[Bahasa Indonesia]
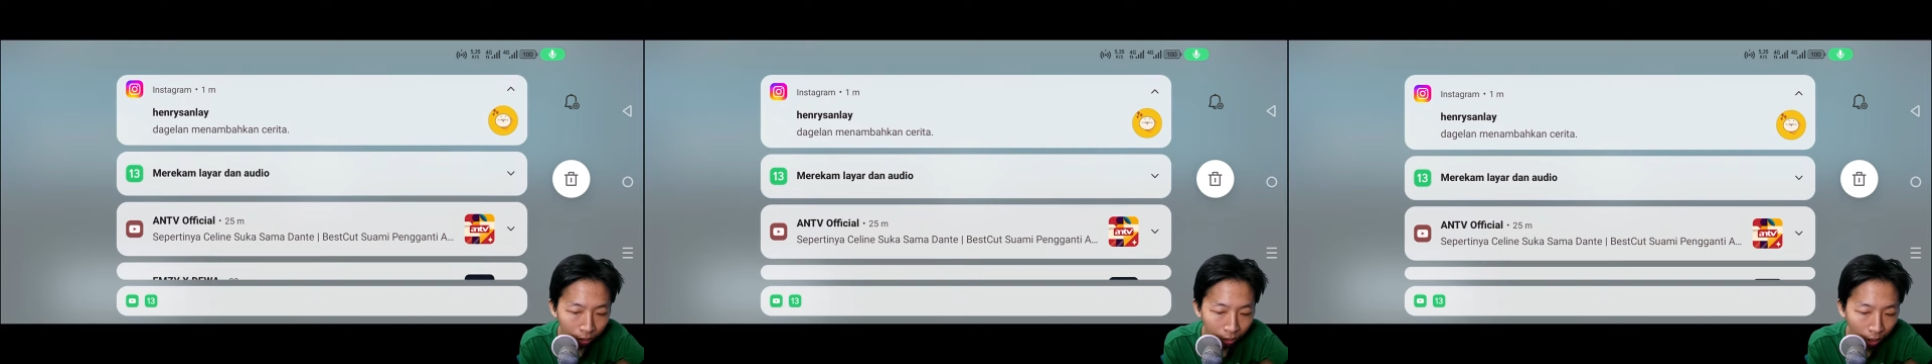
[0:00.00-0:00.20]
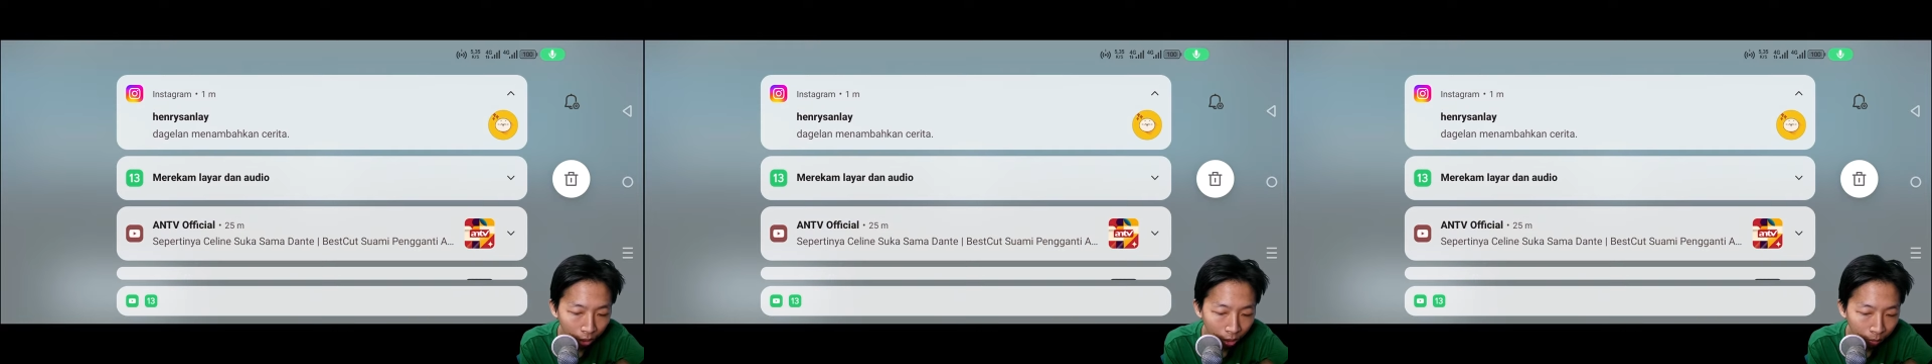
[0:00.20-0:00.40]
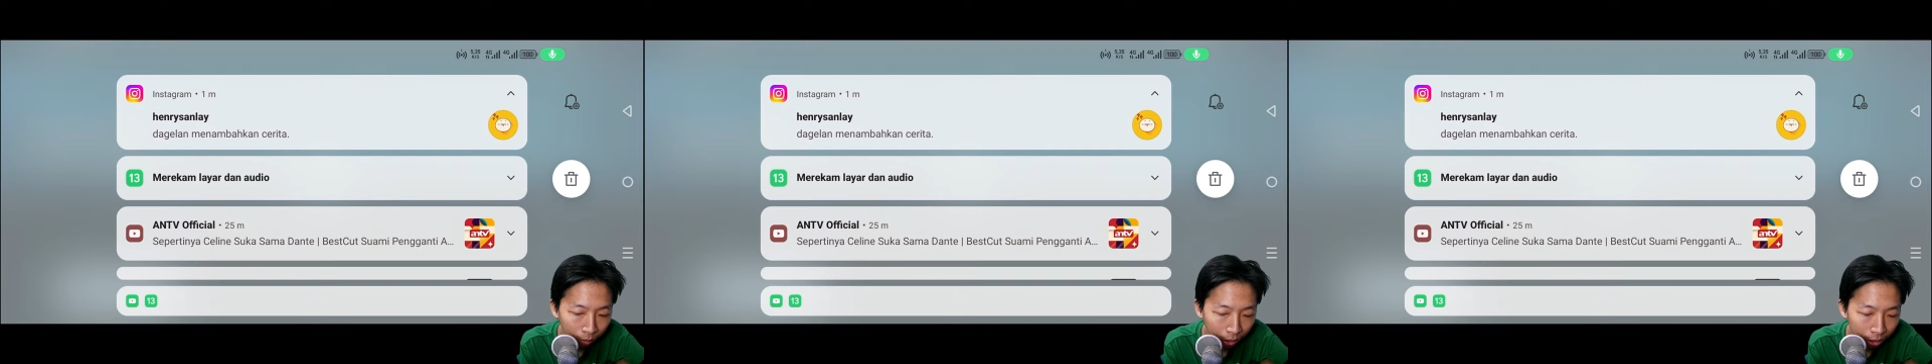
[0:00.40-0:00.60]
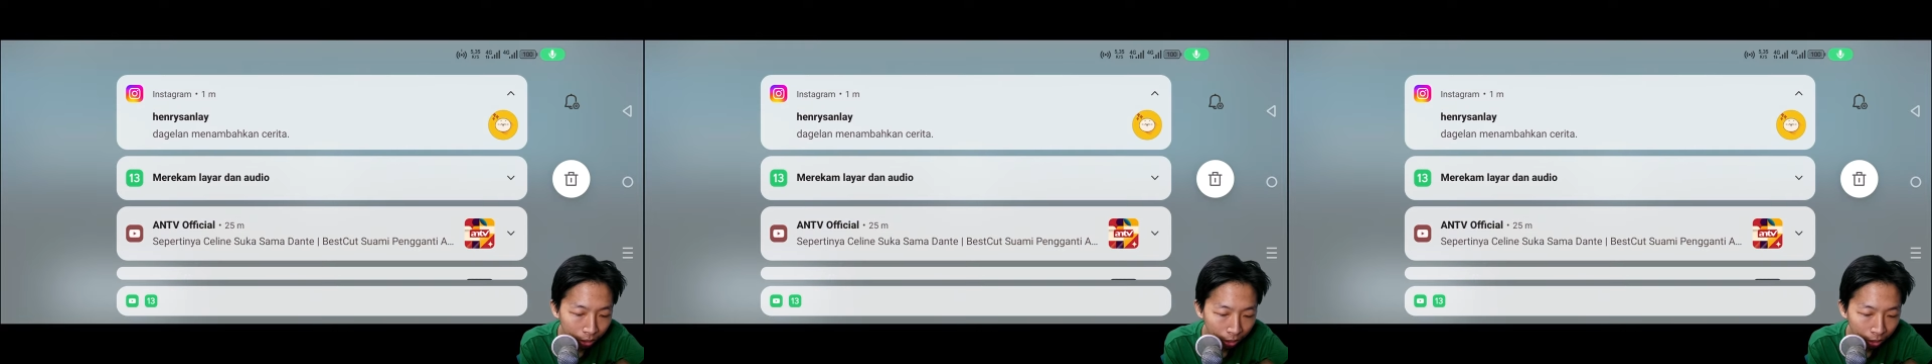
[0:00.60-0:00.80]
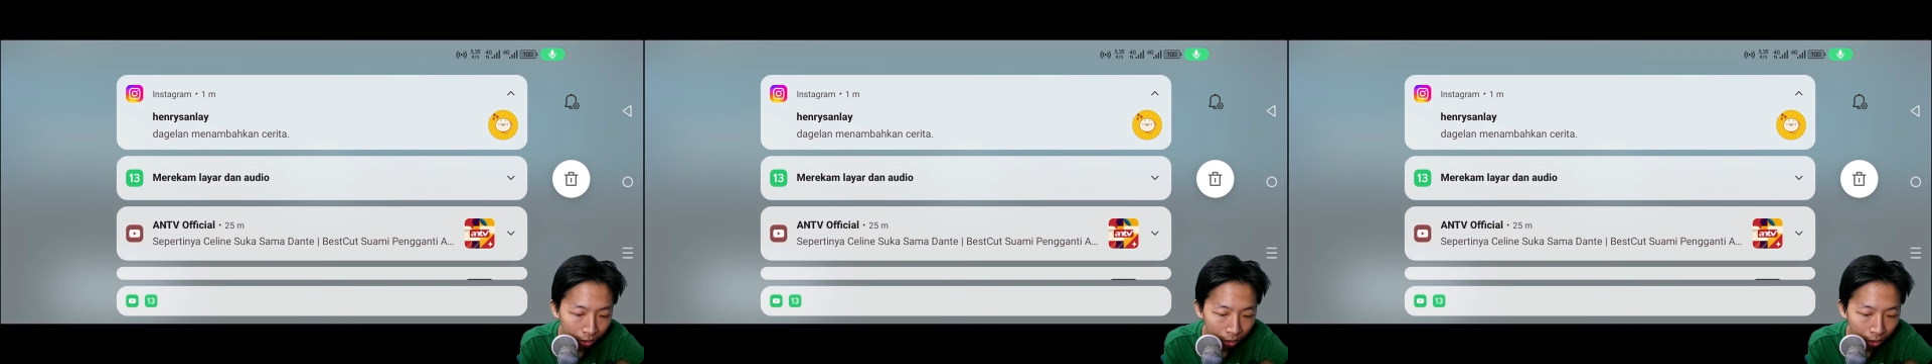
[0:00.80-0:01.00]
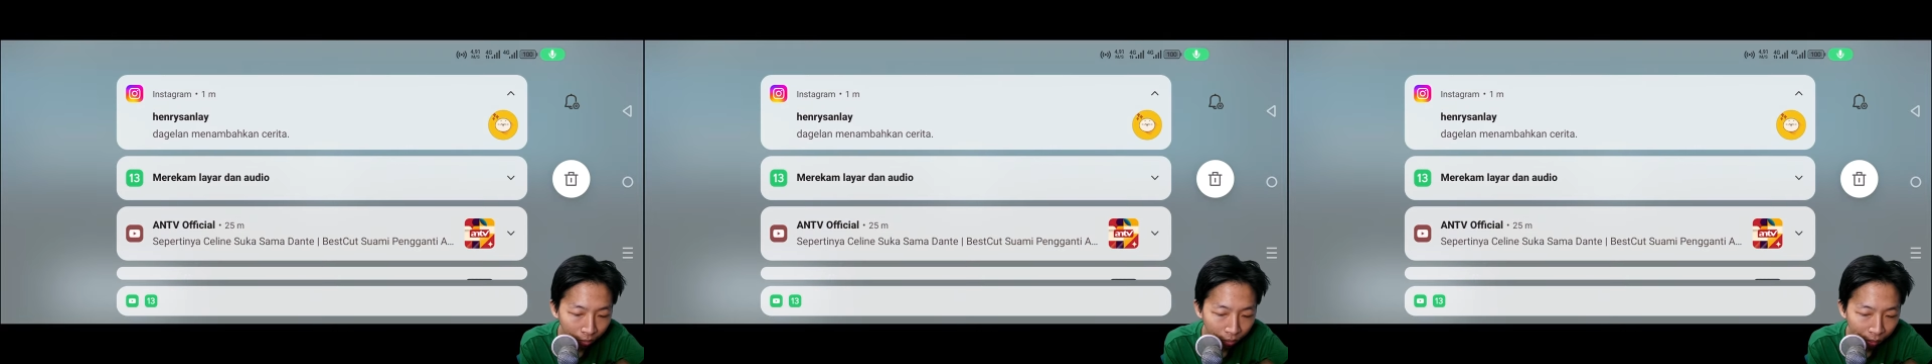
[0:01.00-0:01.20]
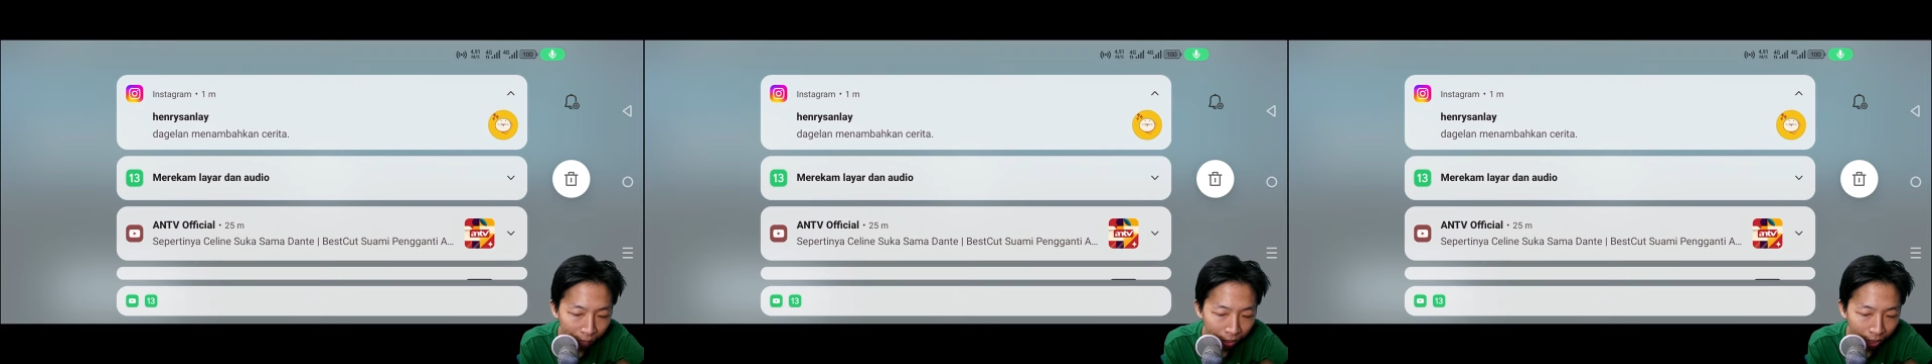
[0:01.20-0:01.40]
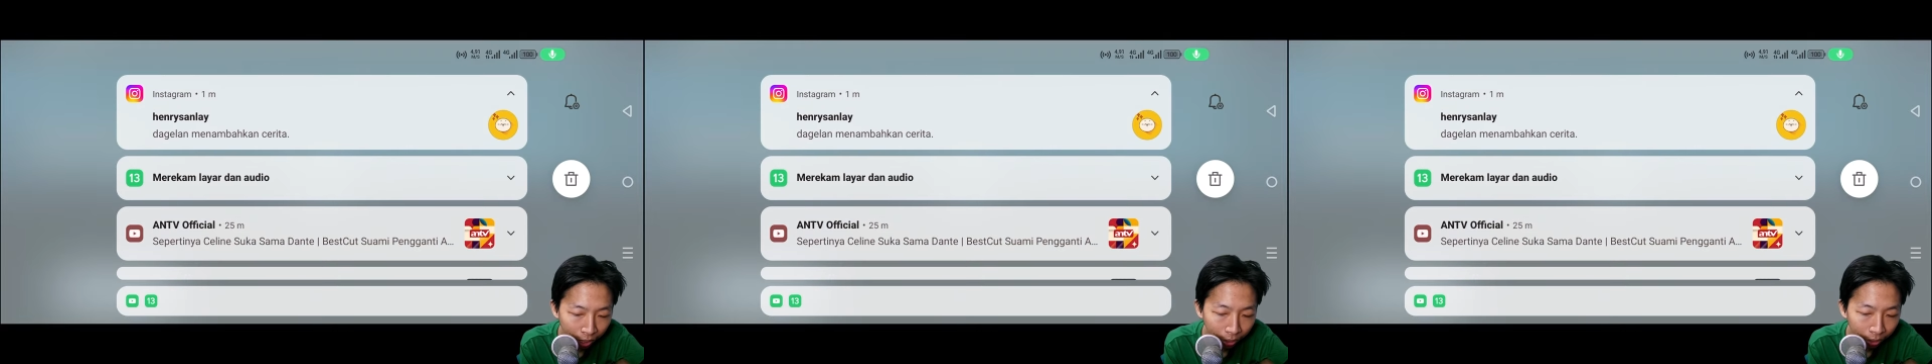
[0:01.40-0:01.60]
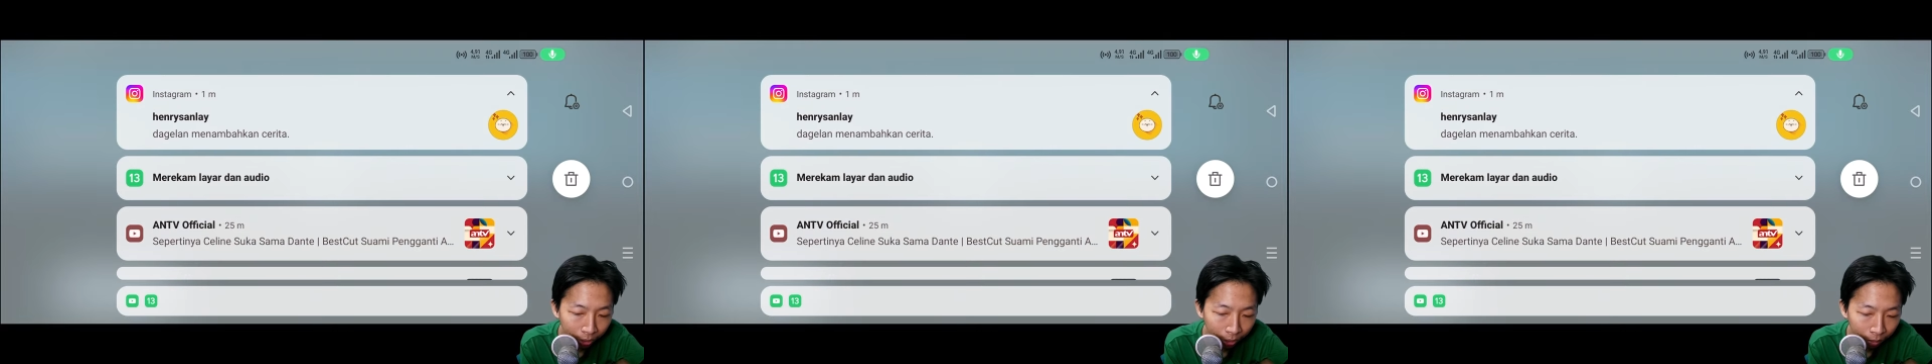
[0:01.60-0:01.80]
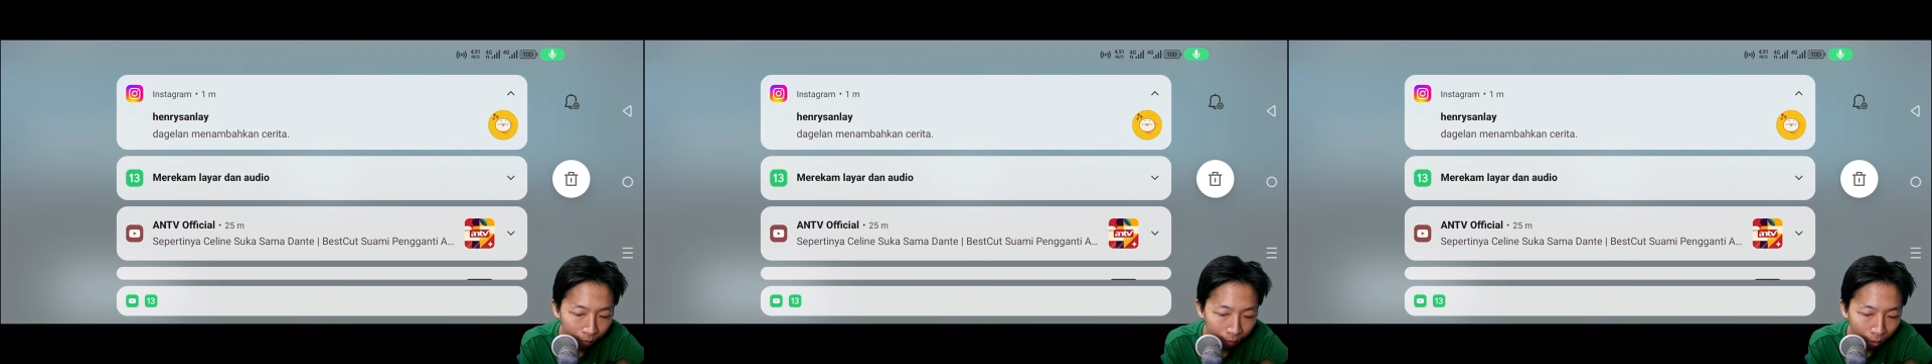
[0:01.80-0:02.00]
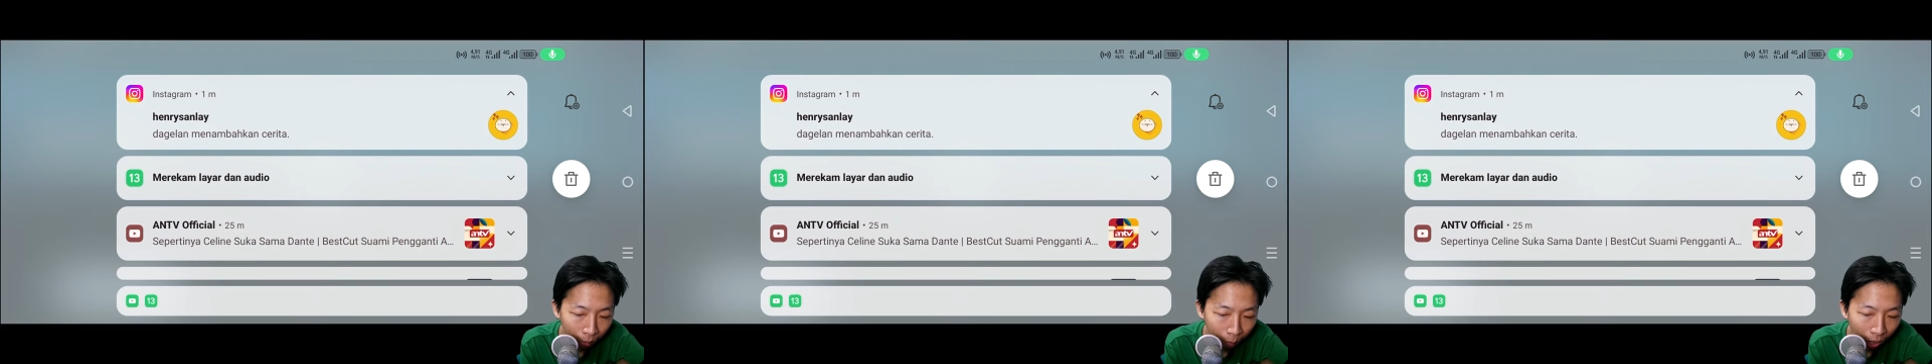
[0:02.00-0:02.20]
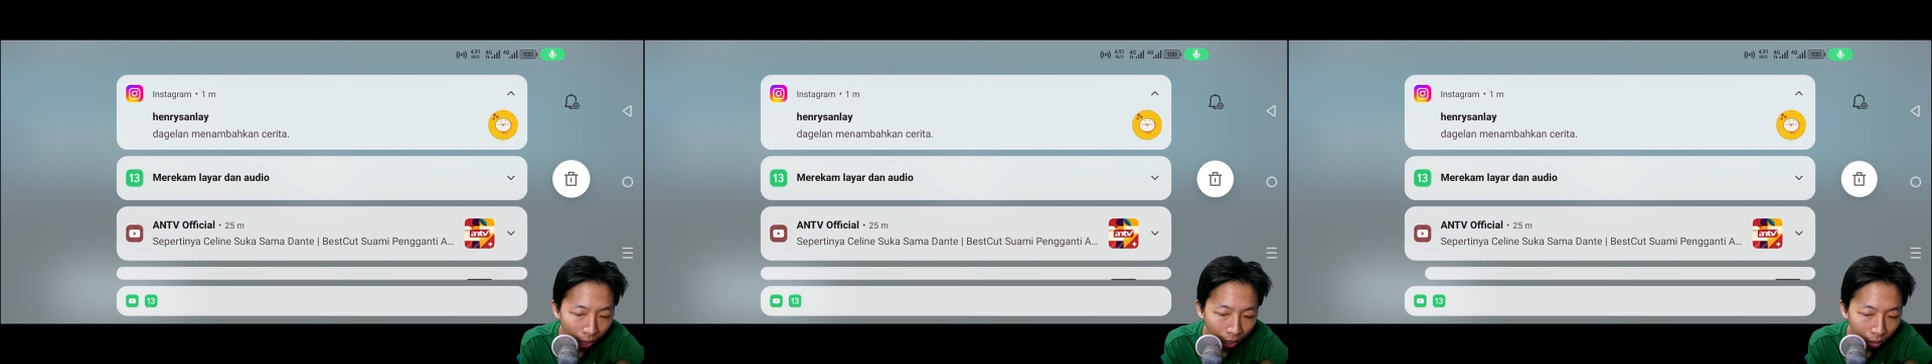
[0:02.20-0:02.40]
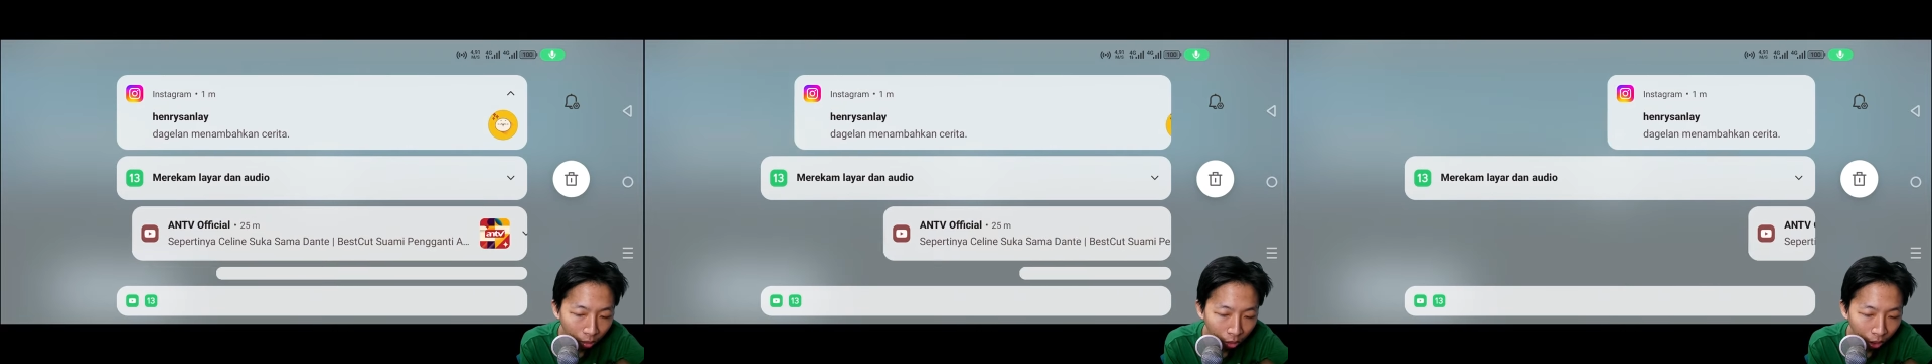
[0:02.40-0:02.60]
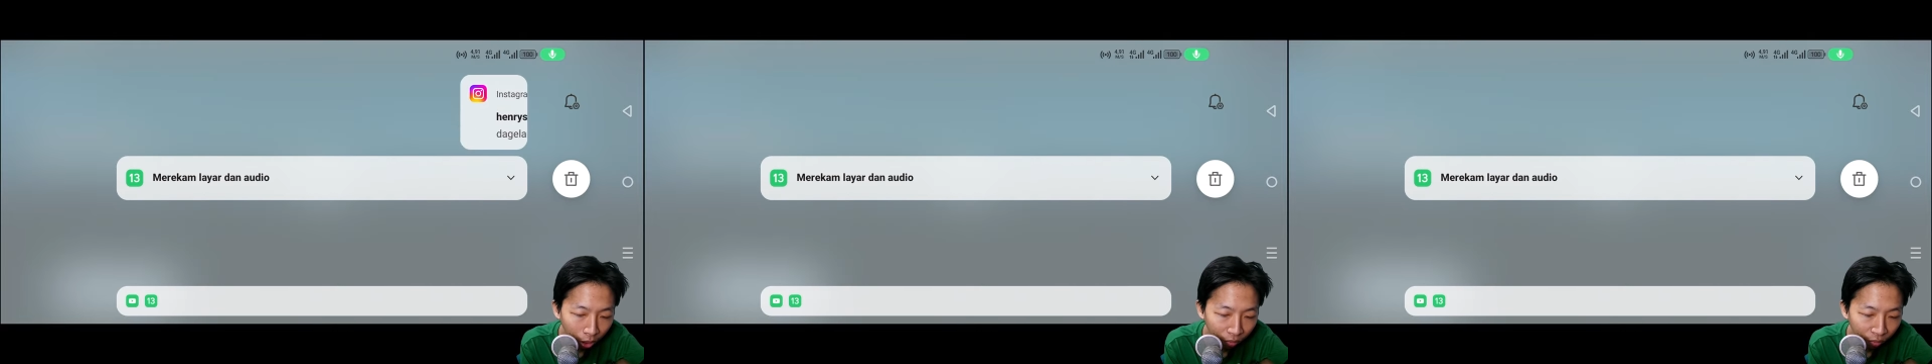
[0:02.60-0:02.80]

Kalau biasanya sih VPN ya, berpengaruh dengan